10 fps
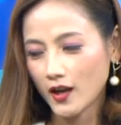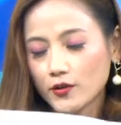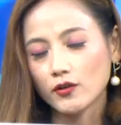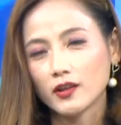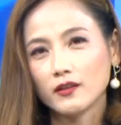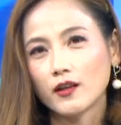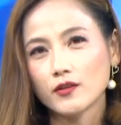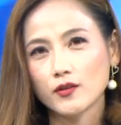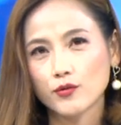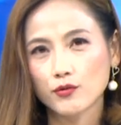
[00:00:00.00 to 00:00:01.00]
他就跟老
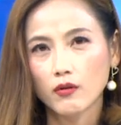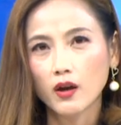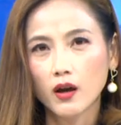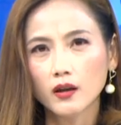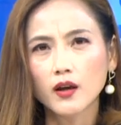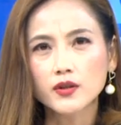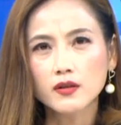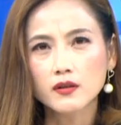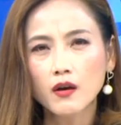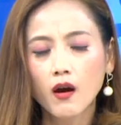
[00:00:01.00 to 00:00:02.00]
师说：“老
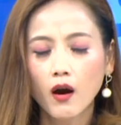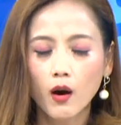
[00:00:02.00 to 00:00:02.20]
师，